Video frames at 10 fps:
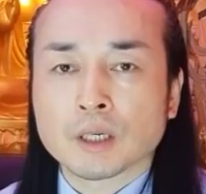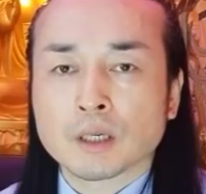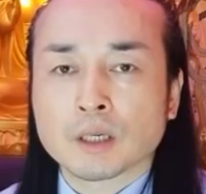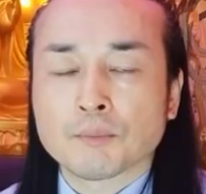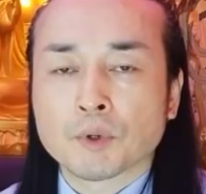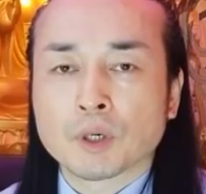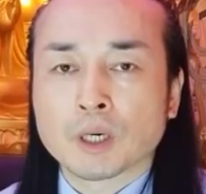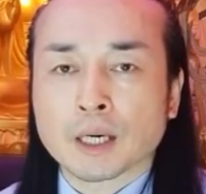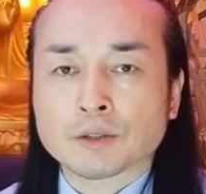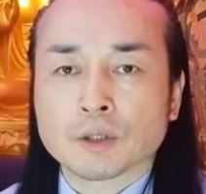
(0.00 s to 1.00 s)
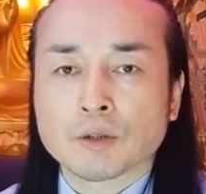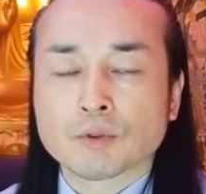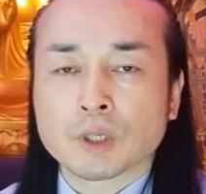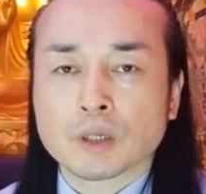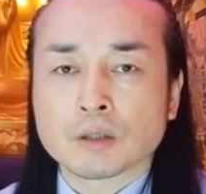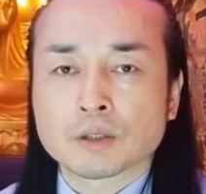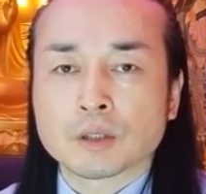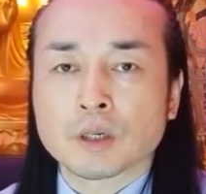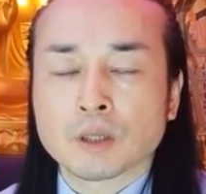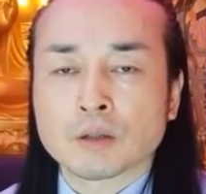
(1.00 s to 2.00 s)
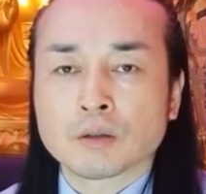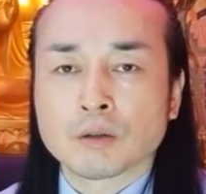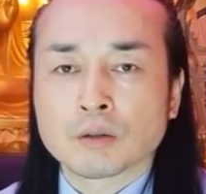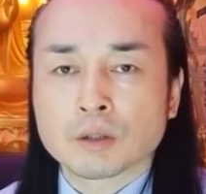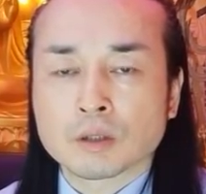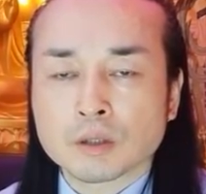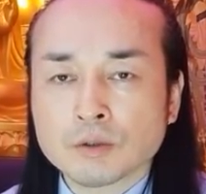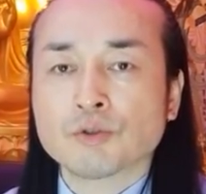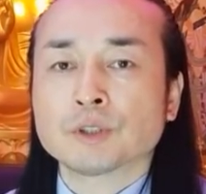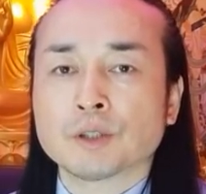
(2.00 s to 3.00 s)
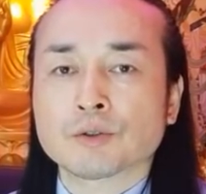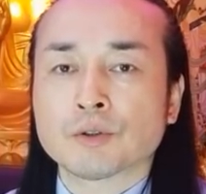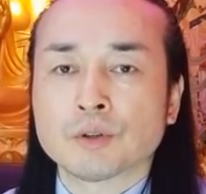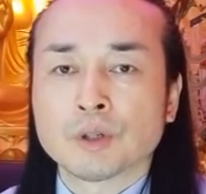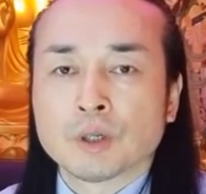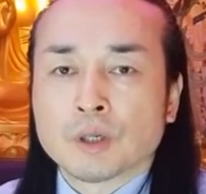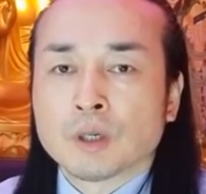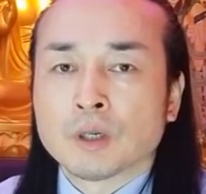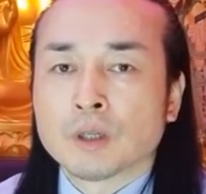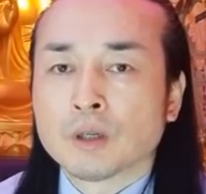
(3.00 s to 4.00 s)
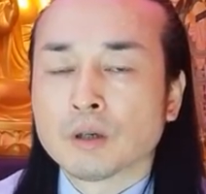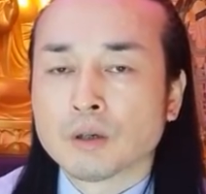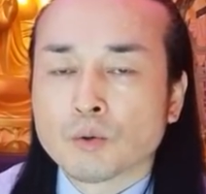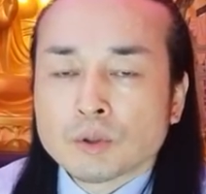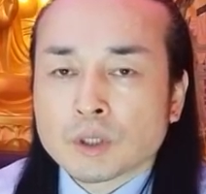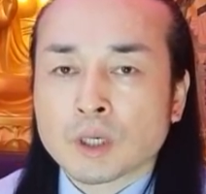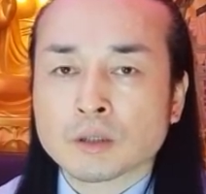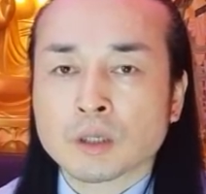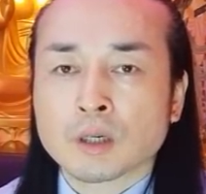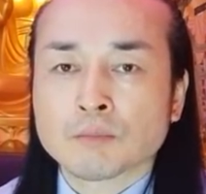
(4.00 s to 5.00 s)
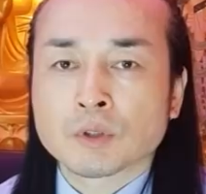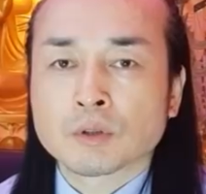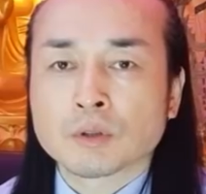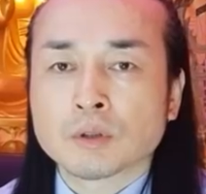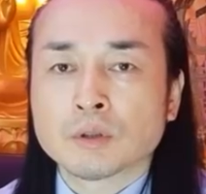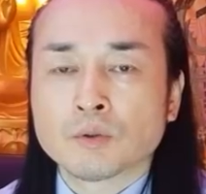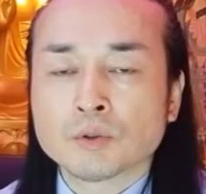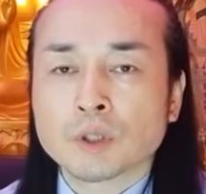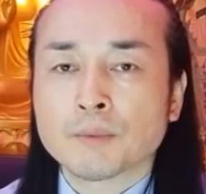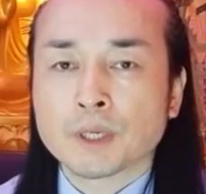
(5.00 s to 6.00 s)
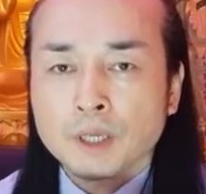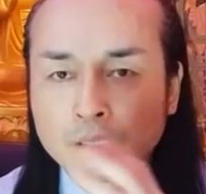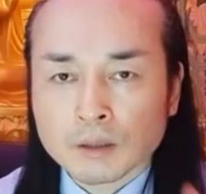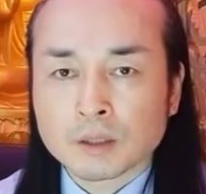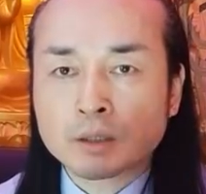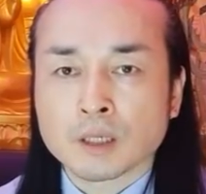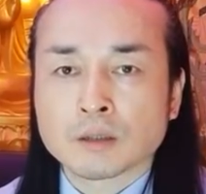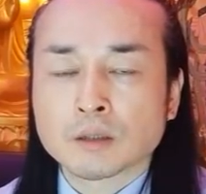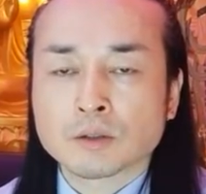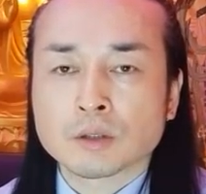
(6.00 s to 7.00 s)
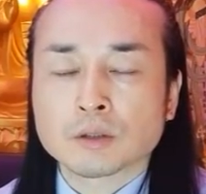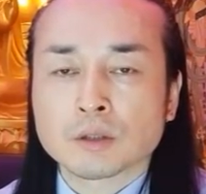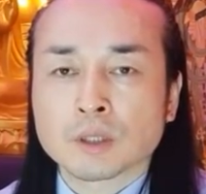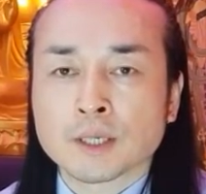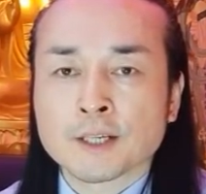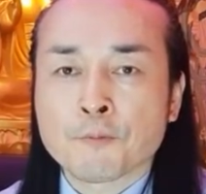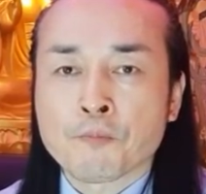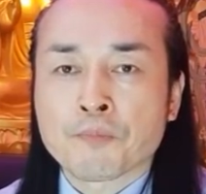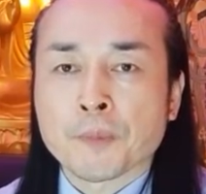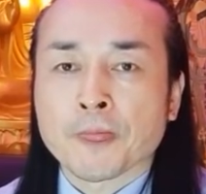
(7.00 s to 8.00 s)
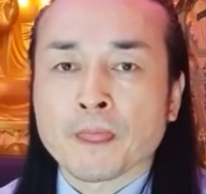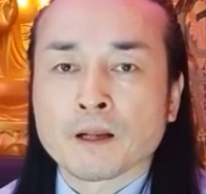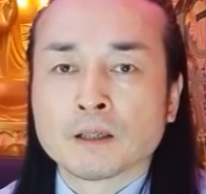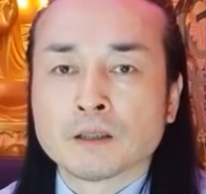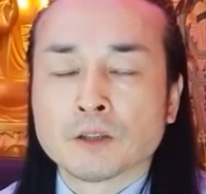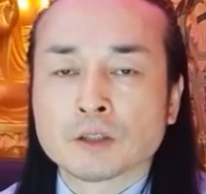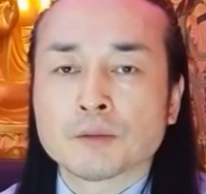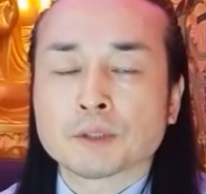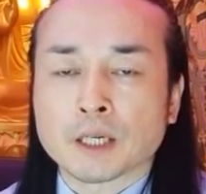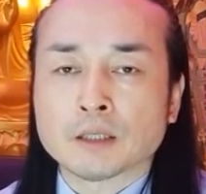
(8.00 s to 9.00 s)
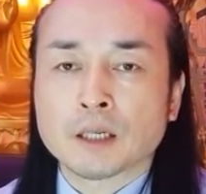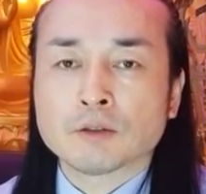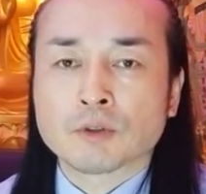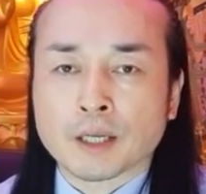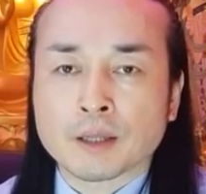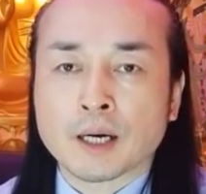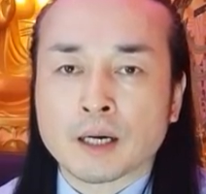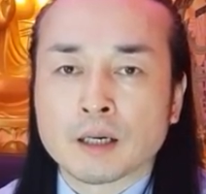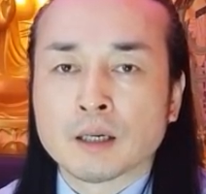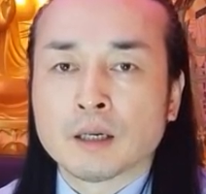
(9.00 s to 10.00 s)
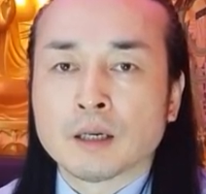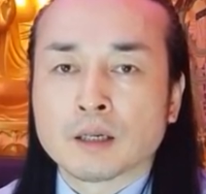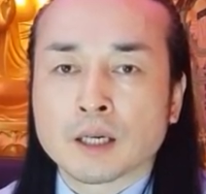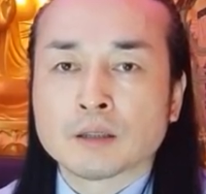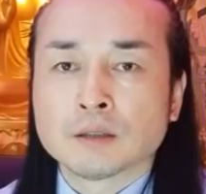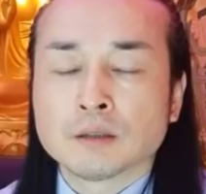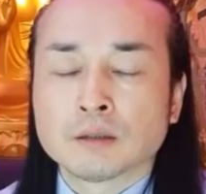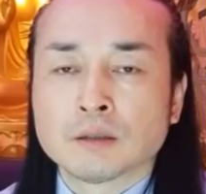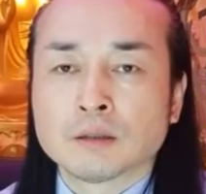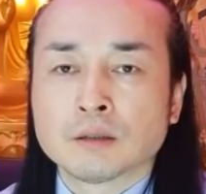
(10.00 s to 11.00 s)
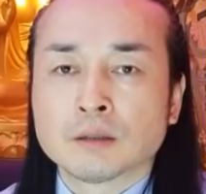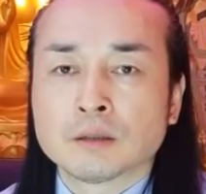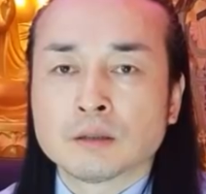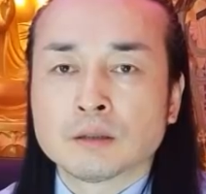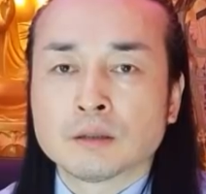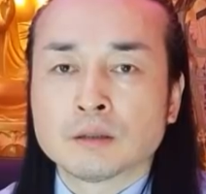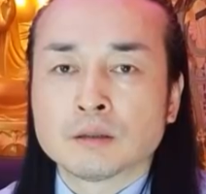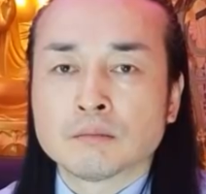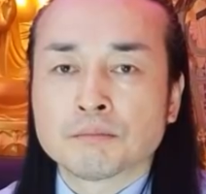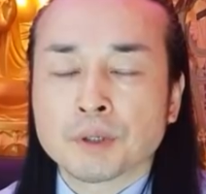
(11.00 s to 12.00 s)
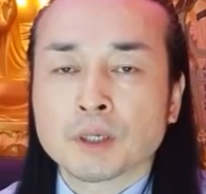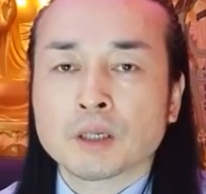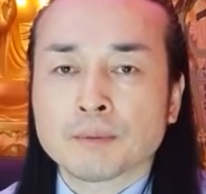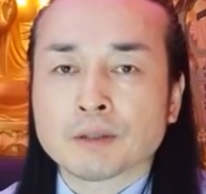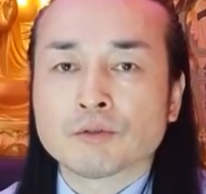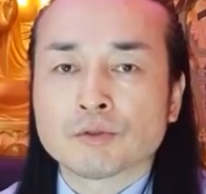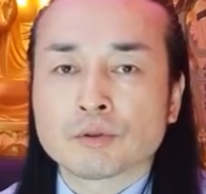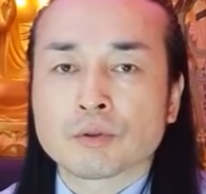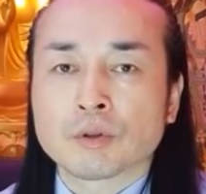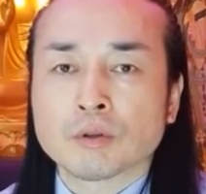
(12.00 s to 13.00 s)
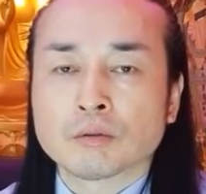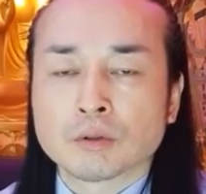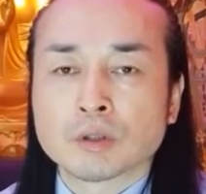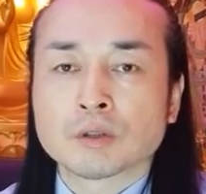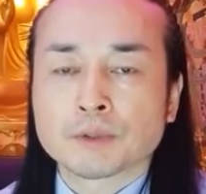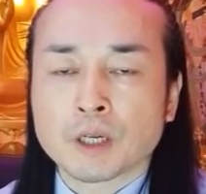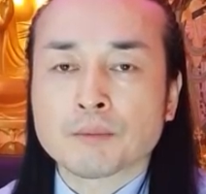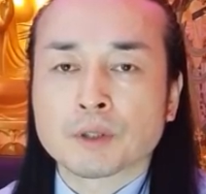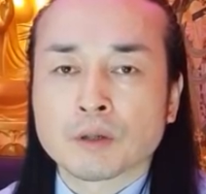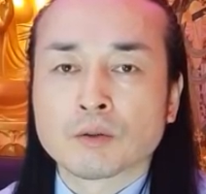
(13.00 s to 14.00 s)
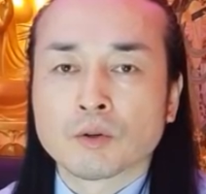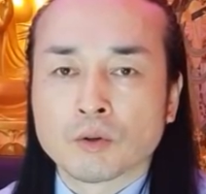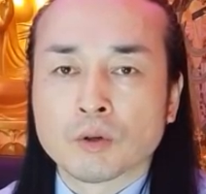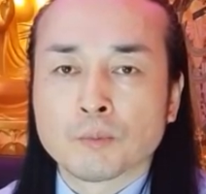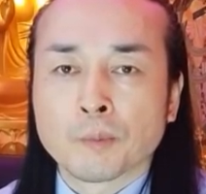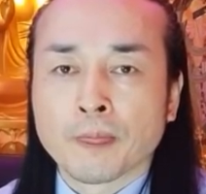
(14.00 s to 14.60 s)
예, 뭔가 가정의 울타리를 지켜야 되는 거, 그 큰 숙제죠. 어, 혼자 사는 사람들은 혼자만의 그 인생을 철저하게 음, 열심히 잘 살고 간다라는 어, 평가를 받을 수 있도록 뭐 열심히 살면 되는 거고